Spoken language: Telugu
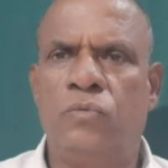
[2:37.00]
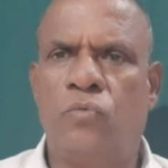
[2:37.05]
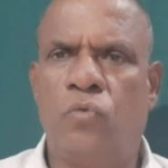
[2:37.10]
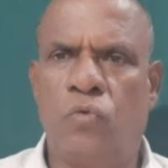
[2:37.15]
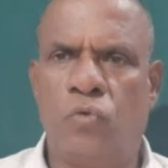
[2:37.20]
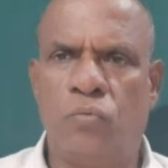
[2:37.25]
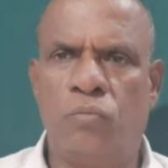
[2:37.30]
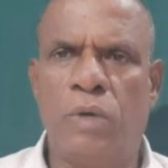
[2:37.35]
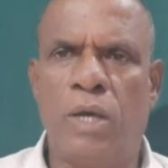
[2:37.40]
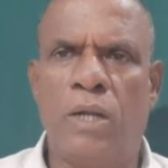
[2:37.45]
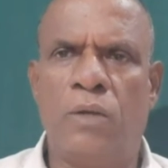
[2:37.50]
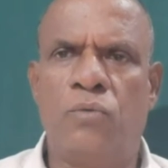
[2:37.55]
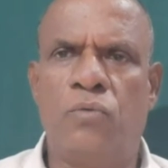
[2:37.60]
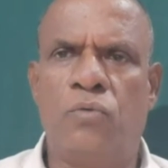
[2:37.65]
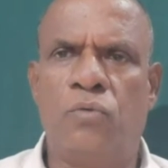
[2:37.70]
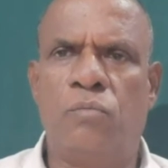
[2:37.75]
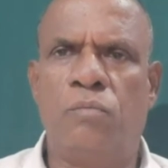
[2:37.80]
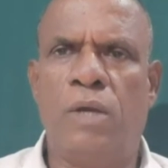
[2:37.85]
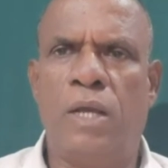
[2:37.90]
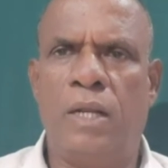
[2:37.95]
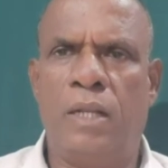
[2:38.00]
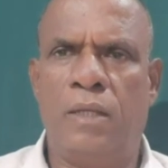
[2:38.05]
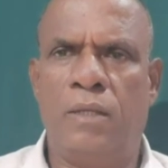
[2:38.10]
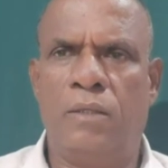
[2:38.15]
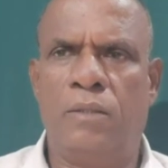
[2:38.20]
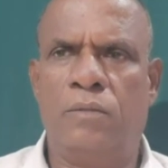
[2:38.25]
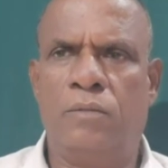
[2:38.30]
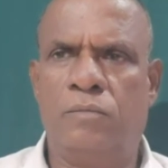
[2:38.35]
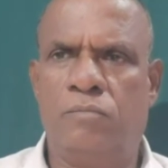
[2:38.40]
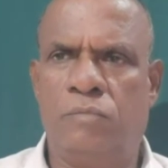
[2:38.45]
కుటుంబాల కుటుంబాలే
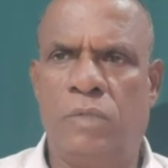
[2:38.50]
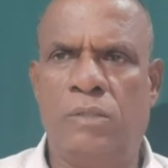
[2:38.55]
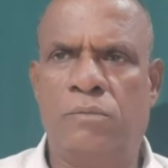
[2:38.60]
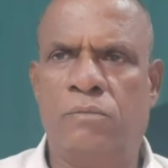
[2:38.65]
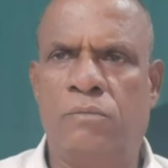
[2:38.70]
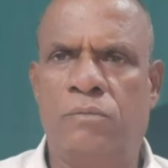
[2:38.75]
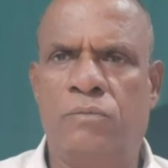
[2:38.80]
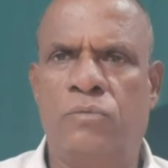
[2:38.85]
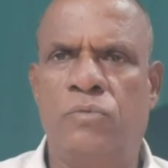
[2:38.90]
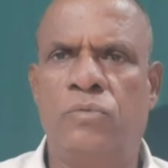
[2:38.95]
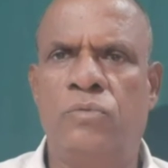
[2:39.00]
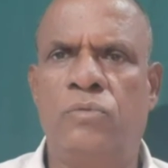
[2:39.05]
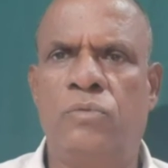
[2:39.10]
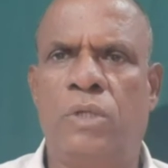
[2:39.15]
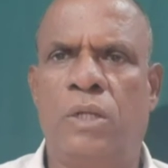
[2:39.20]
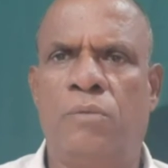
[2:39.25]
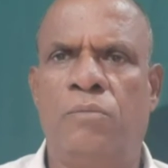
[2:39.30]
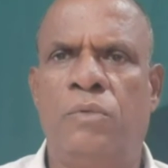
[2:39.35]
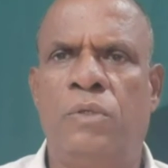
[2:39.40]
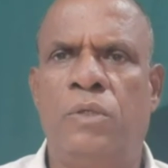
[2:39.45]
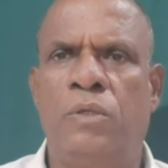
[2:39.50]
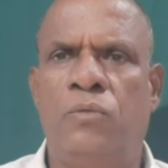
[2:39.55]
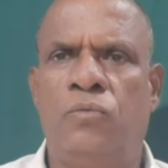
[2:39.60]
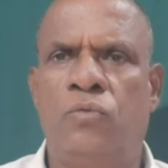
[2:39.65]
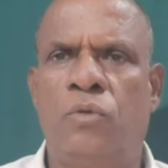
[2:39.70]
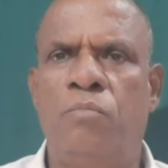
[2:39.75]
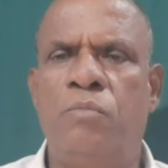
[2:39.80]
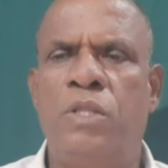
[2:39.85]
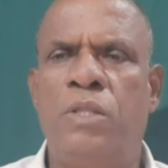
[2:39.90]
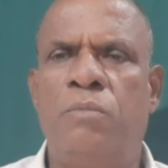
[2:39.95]
మనం చూస్తున్నాం
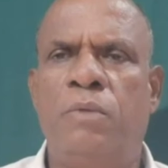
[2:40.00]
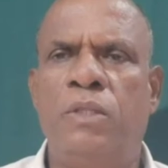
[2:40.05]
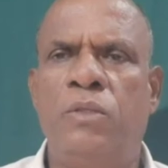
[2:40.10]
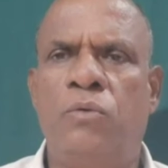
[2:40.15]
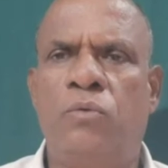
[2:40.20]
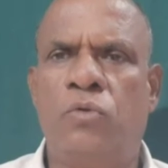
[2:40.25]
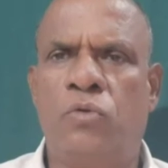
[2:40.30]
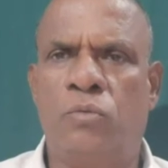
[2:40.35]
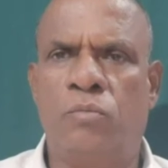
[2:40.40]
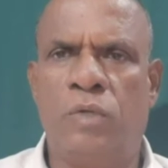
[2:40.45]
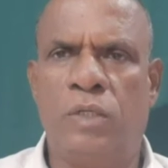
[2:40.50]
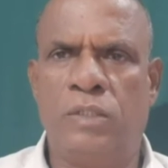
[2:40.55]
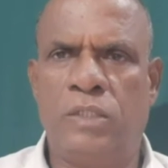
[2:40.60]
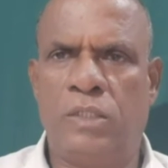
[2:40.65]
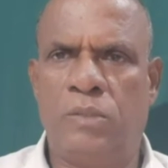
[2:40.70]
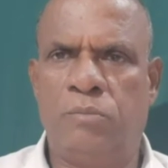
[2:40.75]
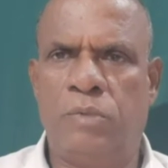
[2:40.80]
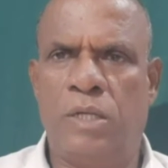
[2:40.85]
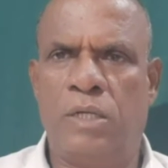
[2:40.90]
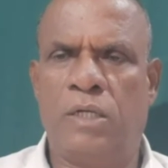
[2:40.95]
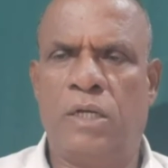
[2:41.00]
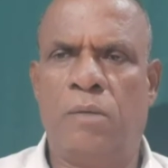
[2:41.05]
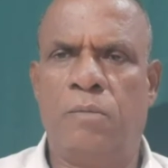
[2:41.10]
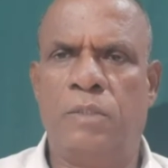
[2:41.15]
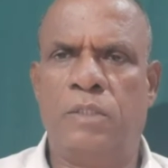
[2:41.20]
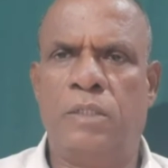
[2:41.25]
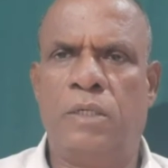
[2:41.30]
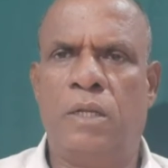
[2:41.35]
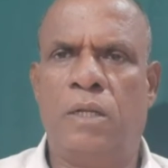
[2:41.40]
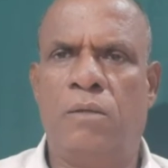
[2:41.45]
తొమ్మిది మంది కుటుంబాలు చచ్చిపోయారు
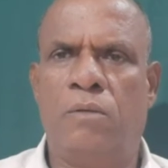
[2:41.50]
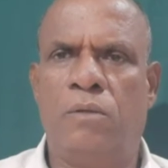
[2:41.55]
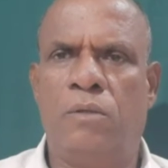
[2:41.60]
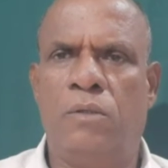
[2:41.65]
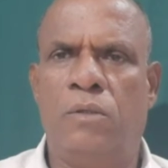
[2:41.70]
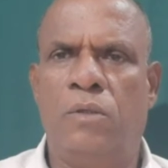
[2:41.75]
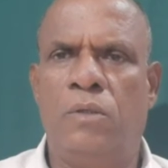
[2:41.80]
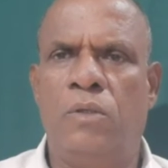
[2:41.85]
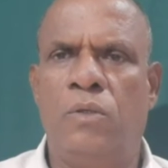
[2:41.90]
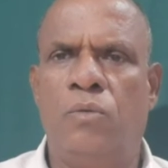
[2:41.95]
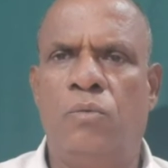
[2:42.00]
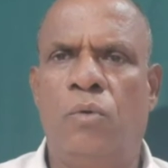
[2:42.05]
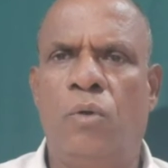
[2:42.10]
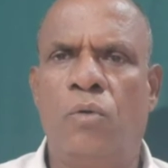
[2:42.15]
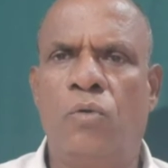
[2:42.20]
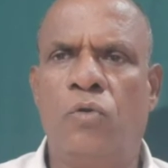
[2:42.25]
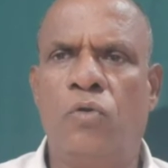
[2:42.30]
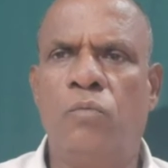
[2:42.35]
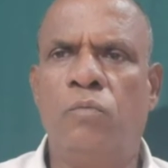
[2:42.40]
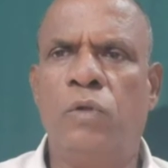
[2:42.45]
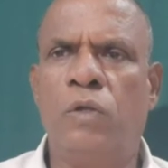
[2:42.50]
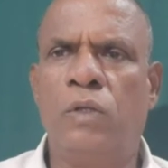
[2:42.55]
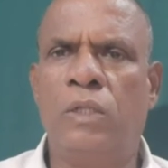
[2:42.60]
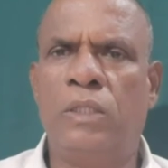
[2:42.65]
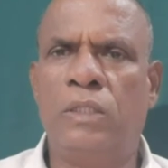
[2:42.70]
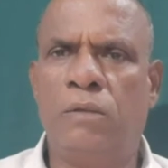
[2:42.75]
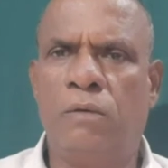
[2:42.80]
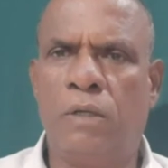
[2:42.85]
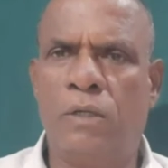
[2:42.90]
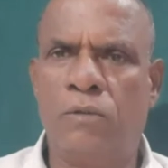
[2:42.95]
కడప జిల్లాలో ఓ కుటుంబంలో
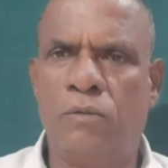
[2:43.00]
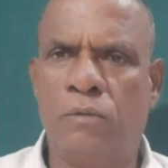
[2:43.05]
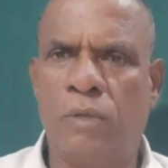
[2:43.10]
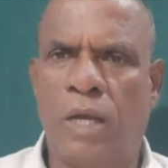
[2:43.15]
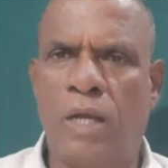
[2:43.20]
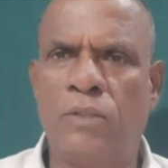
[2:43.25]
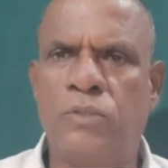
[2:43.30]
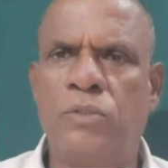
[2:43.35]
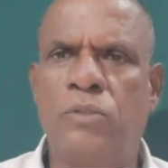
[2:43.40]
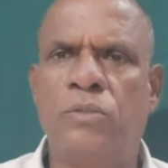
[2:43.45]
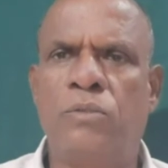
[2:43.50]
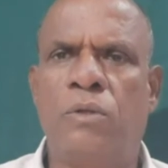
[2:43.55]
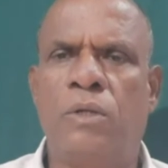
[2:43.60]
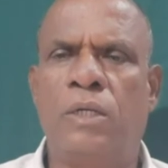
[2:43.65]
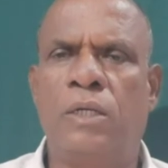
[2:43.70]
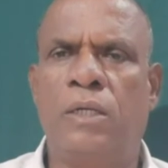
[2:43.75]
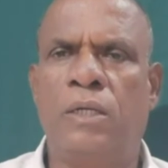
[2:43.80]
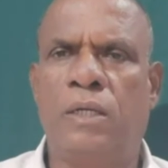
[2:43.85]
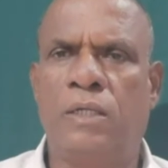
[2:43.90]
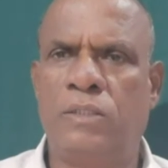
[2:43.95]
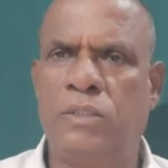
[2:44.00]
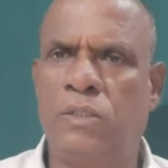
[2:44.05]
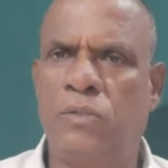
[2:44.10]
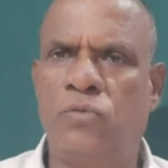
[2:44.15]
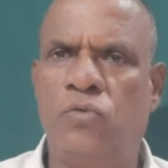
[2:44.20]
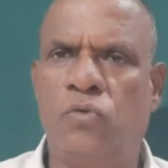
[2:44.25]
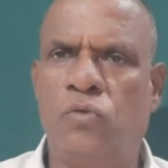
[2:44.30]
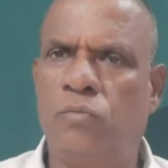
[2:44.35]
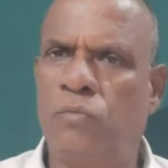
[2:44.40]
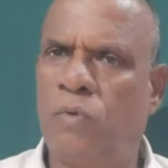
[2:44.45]
ఇంతవరకు ఆచుకు దొరకని
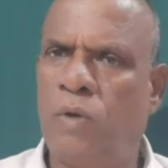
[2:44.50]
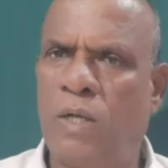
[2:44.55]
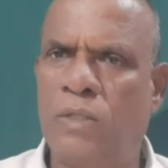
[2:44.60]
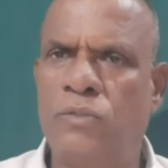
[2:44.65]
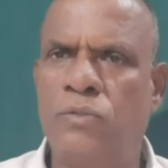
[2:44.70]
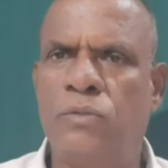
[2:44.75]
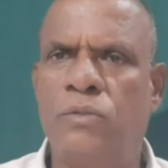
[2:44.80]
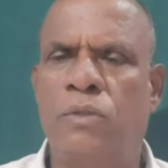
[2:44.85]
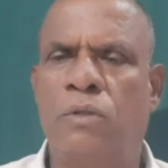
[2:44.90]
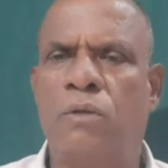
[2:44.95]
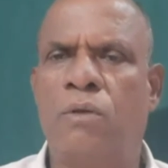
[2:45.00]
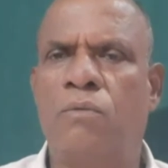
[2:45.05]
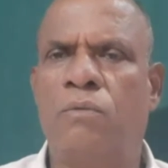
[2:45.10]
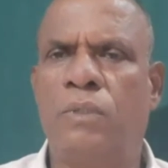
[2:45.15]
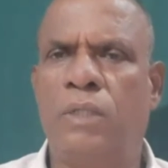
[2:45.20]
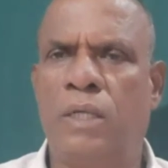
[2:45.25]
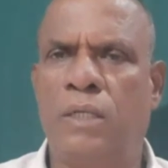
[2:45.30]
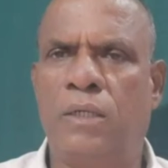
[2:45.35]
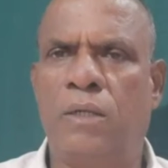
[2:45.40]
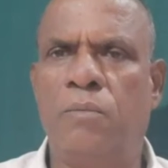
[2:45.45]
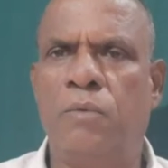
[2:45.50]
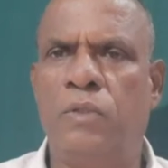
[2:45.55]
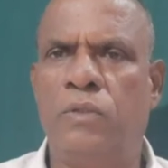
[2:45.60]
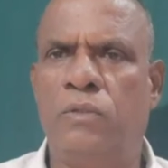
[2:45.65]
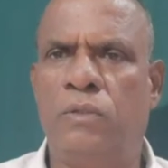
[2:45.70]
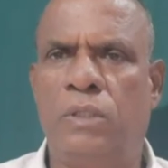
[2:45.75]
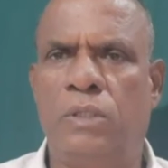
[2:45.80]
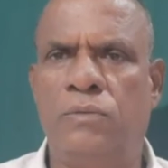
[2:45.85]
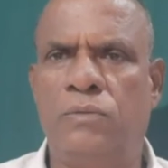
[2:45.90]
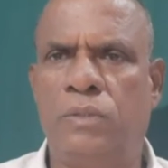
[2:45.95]
రషీద్ కుటుంబం ఆచుకు దొరకకుండా ఎక్కడ
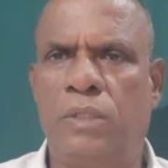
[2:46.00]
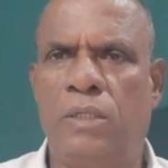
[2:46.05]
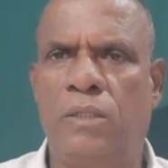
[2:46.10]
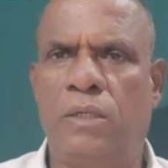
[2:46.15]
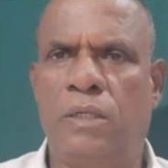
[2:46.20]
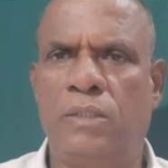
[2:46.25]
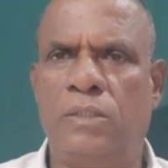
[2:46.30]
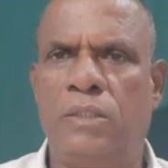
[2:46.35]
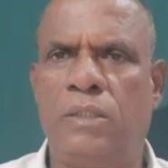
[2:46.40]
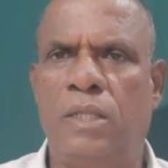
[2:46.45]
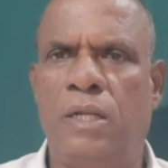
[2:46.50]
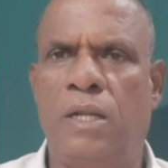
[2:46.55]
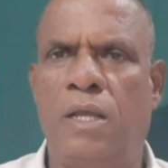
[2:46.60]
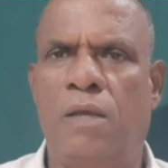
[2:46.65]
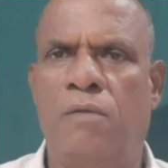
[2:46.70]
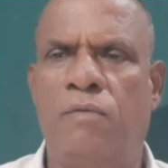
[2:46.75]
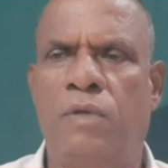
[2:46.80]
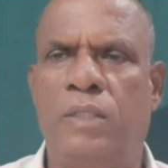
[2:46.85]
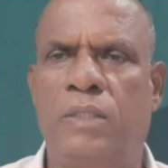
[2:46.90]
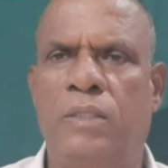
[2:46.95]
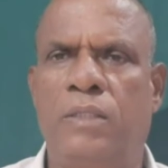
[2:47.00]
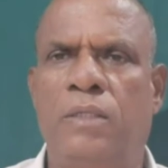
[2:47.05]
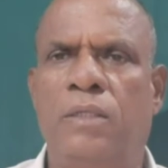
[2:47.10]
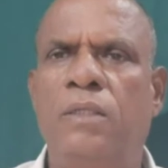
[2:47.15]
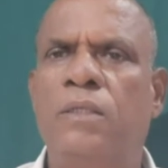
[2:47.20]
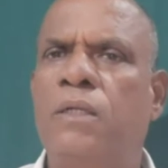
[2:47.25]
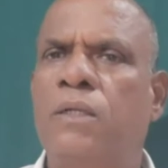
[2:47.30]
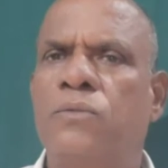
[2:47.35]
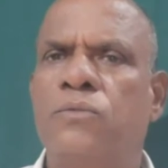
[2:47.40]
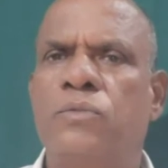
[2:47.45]
పోయిందో తెలుస్తుంది రషీద్ అనే ఆ వ్యక్తి
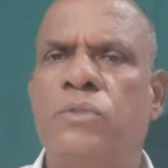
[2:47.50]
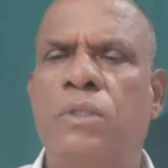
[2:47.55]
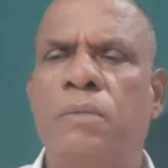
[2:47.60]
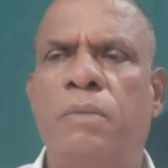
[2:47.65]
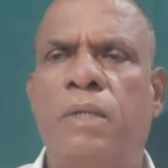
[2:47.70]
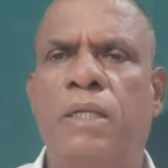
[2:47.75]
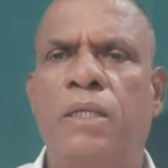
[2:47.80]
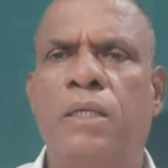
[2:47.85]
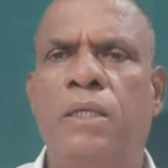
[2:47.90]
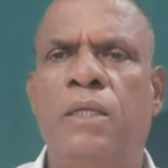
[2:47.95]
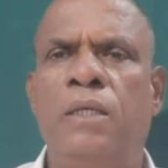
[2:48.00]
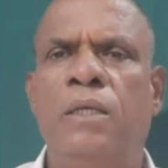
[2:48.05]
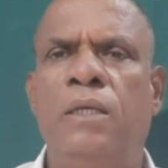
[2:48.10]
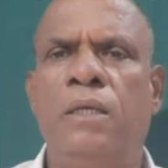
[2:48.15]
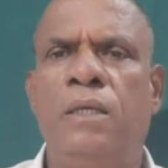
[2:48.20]
ఇట్లా చూస్తే మనకి